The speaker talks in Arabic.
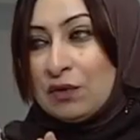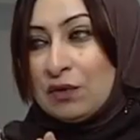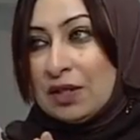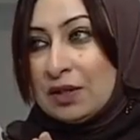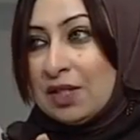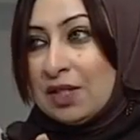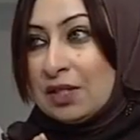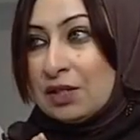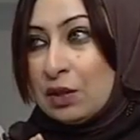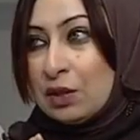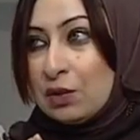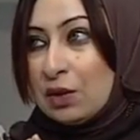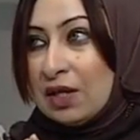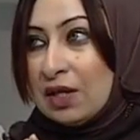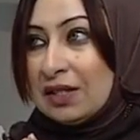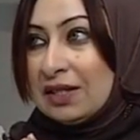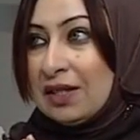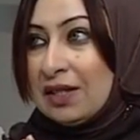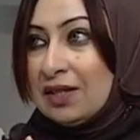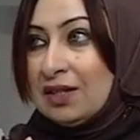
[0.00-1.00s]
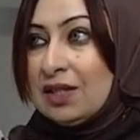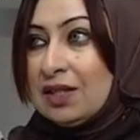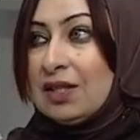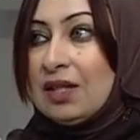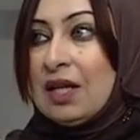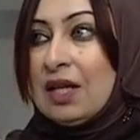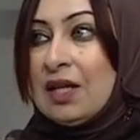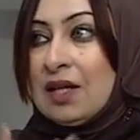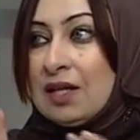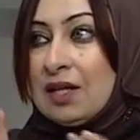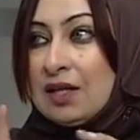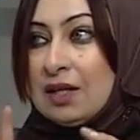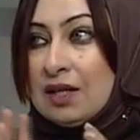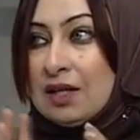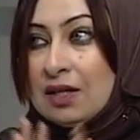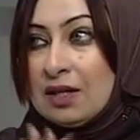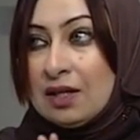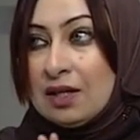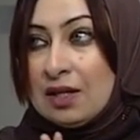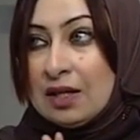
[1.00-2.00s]
احنا لو عايزين نكمل القدم
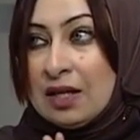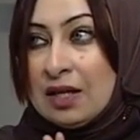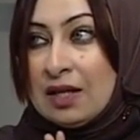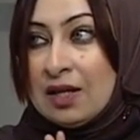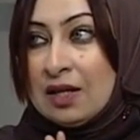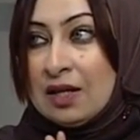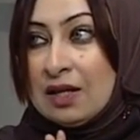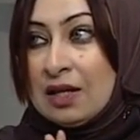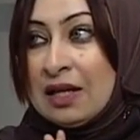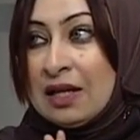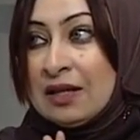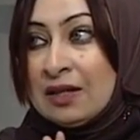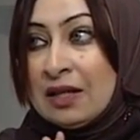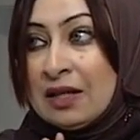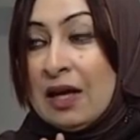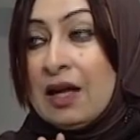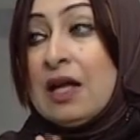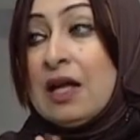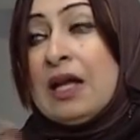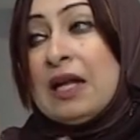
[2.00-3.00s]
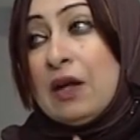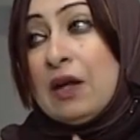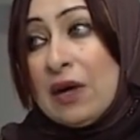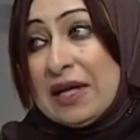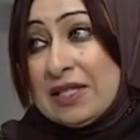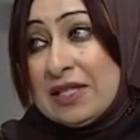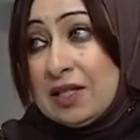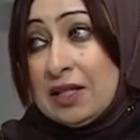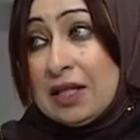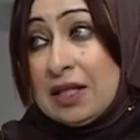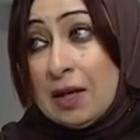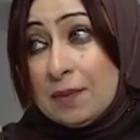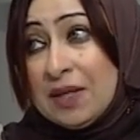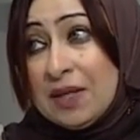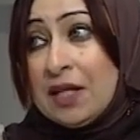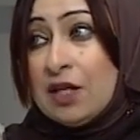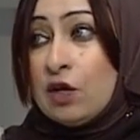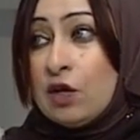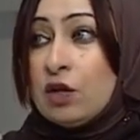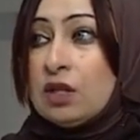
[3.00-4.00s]
الاول احنا قلنا بقى خلاص لو التهاب
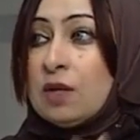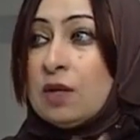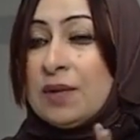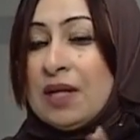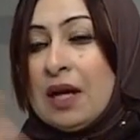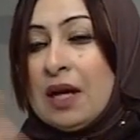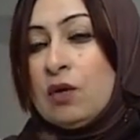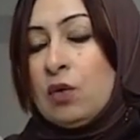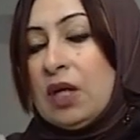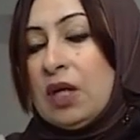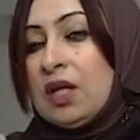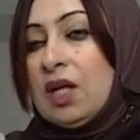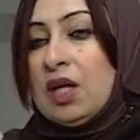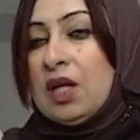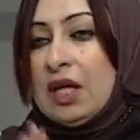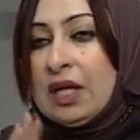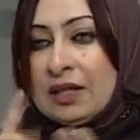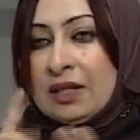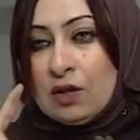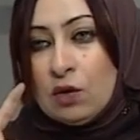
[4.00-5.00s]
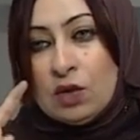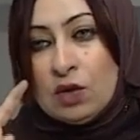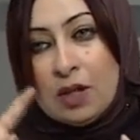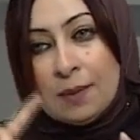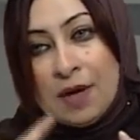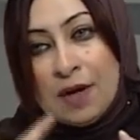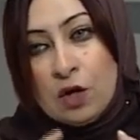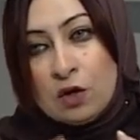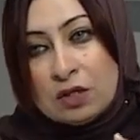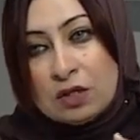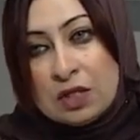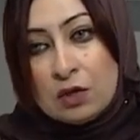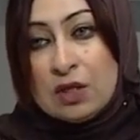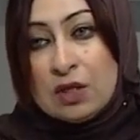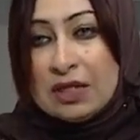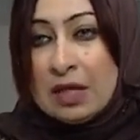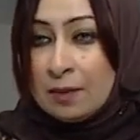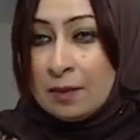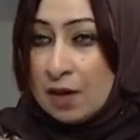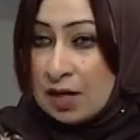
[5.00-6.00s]
اعصاب طرفيه بسرعه هنعالجه قلنا هنعالجه ازاي